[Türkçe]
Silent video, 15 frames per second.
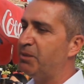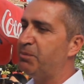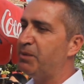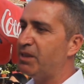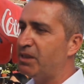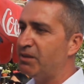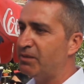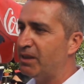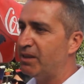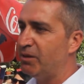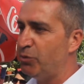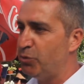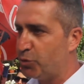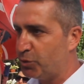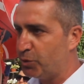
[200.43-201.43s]
Tip 2
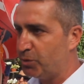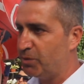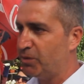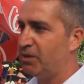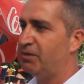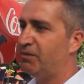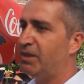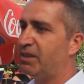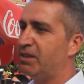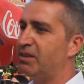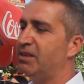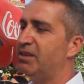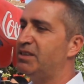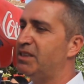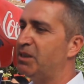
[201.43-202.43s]
ve 3 var
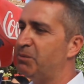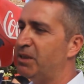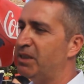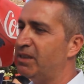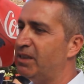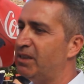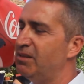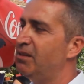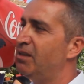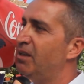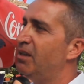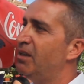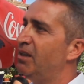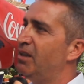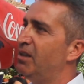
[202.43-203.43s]
e, SMA'da.
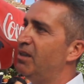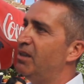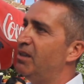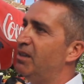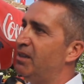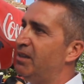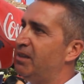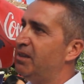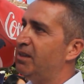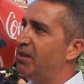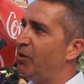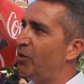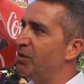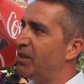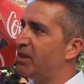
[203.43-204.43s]

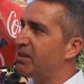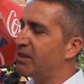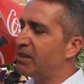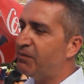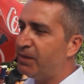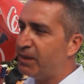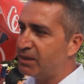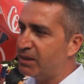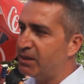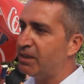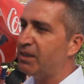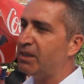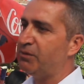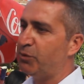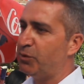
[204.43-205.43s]
Ee, onlarda da
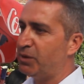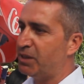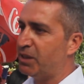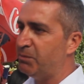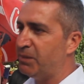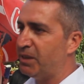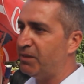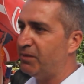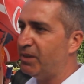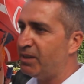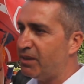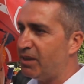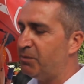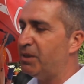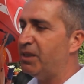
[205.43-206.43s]
farklı tedavi yöntemleri
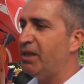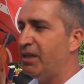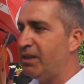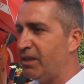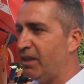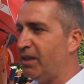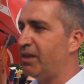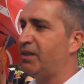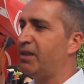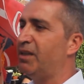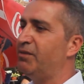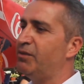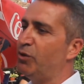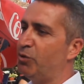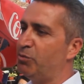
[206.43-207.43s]
var ama en
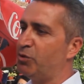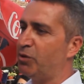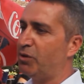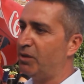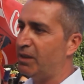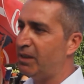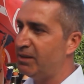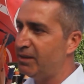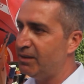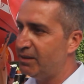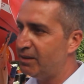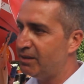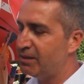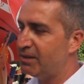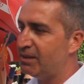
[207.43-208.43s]
tehlikeli ve ölümcül olan
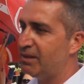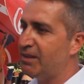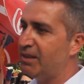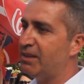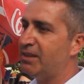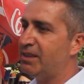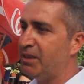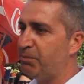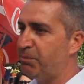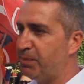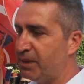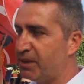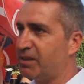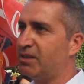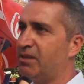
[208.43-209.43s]
e, tip
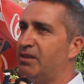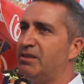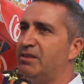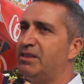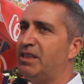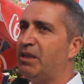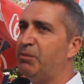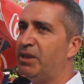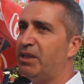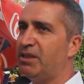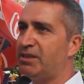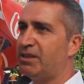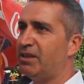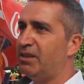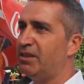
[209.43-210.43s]
1 SME
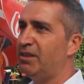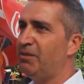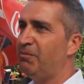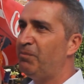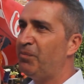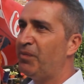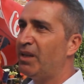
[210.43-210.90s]
hastalığı.